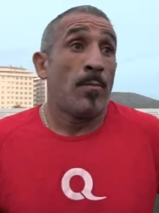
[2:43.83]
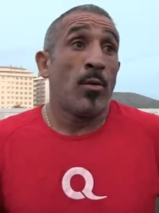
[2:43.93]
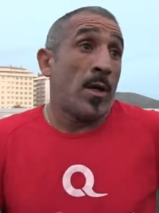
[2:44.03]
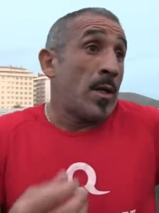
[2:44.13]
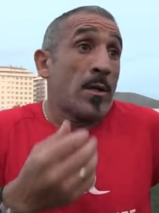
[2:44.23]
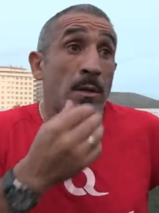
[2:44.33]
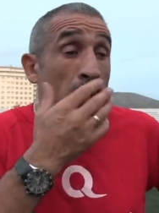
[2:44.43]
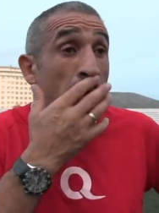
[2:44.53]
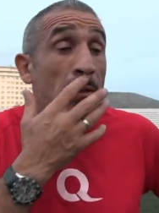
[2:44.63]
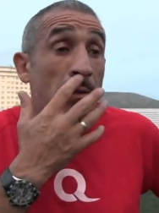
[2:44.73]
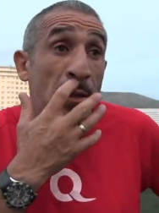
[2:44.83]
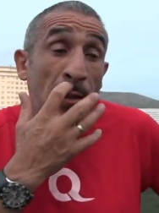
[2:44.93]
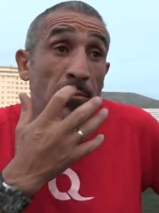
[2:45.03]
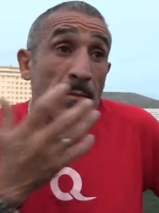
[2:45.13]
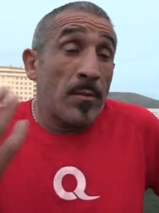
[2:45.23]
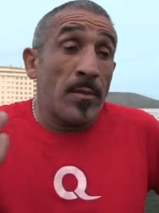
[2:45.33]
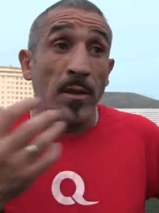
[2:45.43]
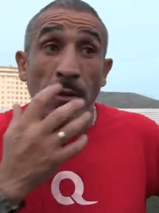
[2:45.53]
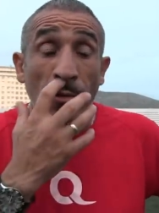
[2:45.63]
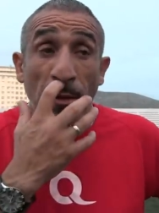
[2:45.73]
Pues sí, 10
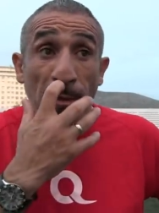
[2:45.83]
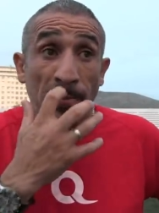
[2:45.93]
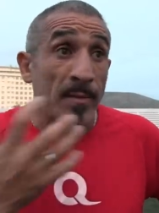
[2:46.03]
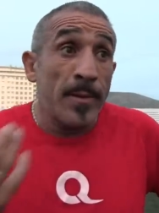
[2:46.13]
de 12.